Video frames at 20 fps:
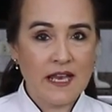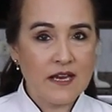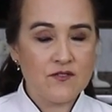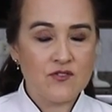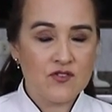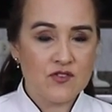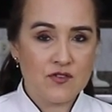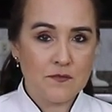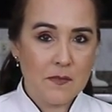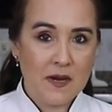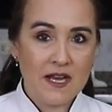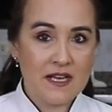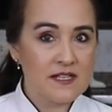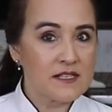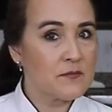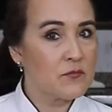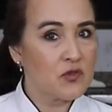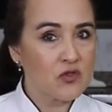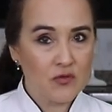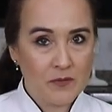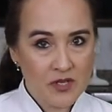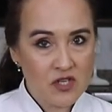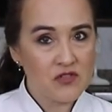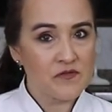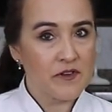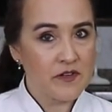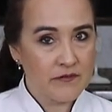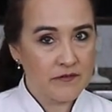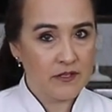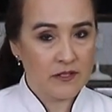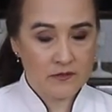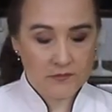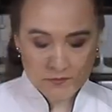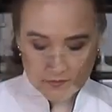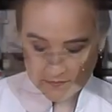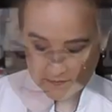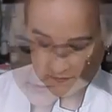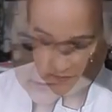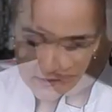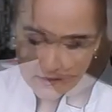quente demais e muito menos
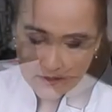fervendo.